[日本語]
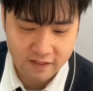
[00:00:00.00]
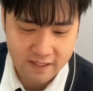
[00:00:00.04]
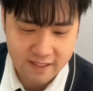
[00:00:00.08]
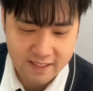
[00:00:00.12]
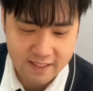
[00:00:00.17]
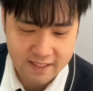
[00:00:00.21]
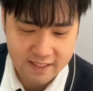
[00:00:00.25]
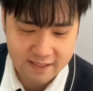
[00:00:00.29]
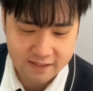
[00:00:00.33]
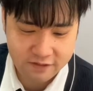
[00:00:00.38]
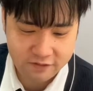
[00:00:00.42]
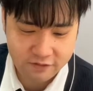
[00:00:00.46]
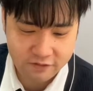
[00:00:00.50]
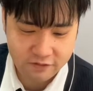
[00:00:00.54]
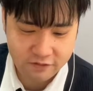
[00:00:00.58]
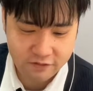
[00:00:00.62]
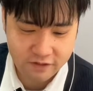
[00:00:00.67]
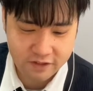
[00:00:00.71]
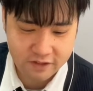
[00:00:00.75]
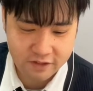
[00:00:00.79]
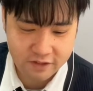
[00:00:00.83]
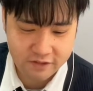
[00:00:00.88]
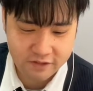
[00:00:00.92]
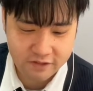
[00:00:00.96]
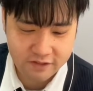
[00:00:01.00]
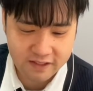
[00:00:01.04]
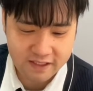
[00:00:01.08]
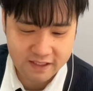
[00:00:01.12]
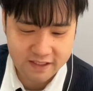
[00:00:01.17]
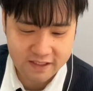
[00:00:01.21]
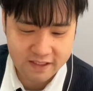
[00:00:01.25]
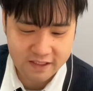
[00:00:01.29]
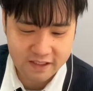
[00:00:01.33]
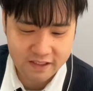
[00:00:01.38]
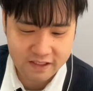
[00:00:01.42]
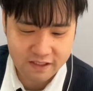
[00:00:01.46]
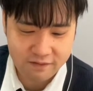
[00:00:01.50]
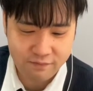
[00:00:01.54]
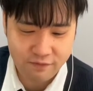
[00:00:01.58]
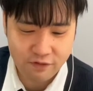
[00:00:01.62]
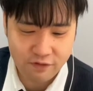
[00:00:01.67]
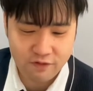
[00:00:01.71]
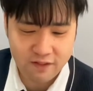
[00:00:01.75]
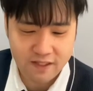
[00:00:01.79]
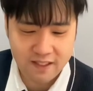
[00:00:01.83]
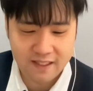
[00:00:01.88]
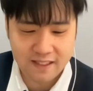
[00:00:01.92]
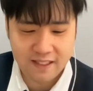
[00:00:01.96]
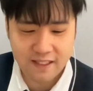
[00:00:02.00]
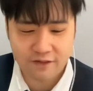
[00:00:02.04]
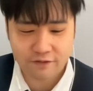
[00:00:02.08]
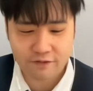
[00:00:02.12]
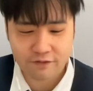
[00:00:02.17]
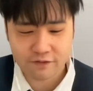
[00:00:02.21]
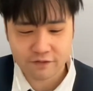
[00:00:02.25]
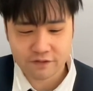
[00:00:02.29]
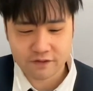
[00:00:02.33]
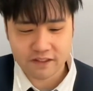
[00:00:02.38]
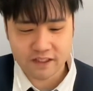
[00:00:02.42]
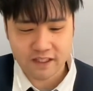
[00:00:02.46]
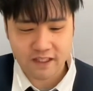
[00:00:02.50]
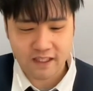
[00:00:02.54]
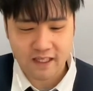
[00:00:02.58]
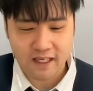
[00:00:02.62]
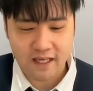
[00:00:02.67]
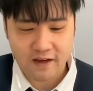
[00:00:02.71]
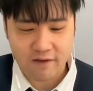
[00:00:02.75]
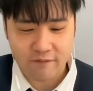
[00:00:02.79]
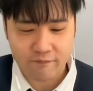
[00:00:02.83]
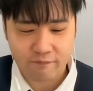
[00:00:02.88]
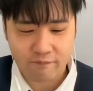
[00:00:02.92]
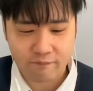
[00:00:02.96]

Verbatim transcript: いやー、ちょっといつつ消ししてみようか、火力優先で。